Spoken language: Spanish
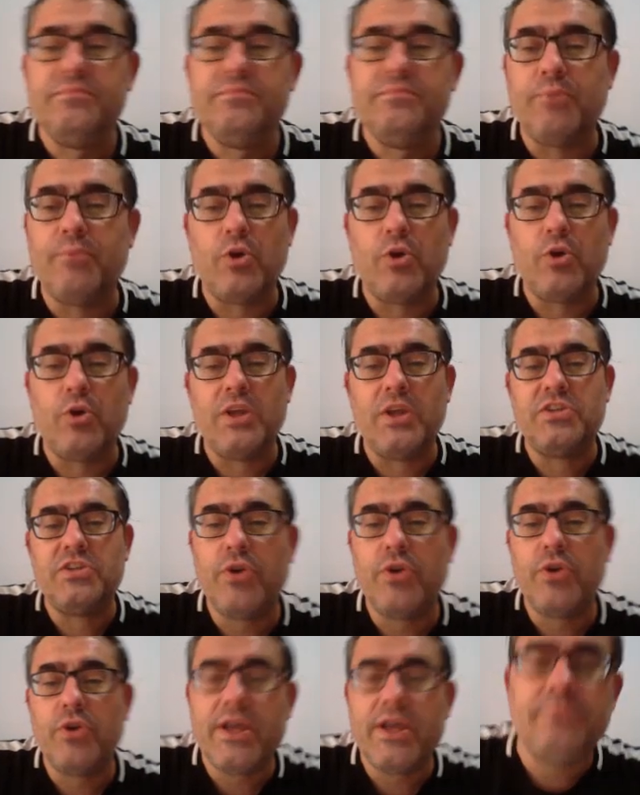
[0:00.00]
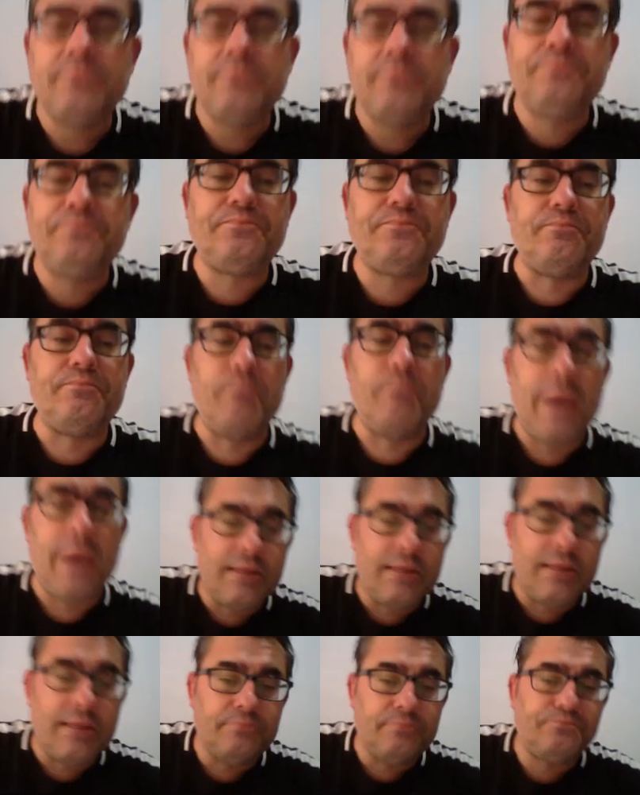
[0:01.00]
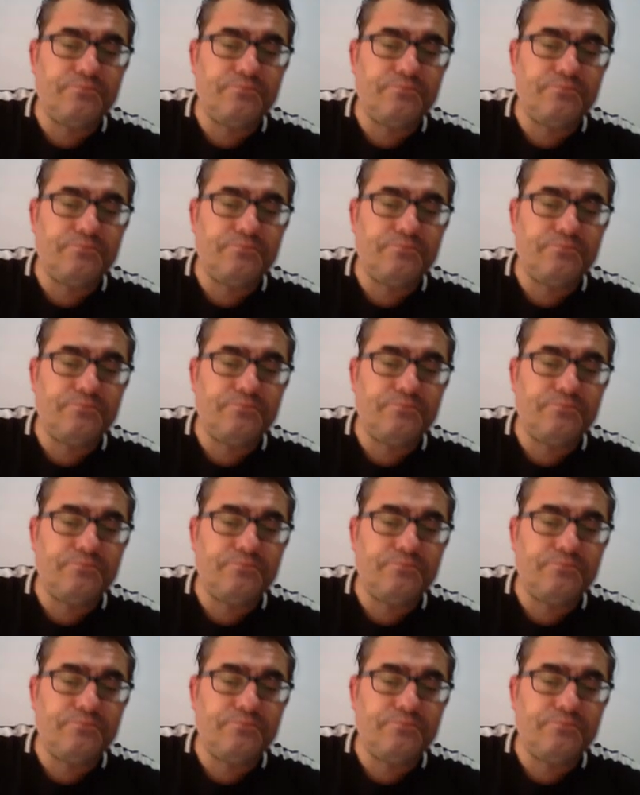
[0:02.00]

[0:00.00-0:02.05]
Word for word: Un poco la historia. Vale.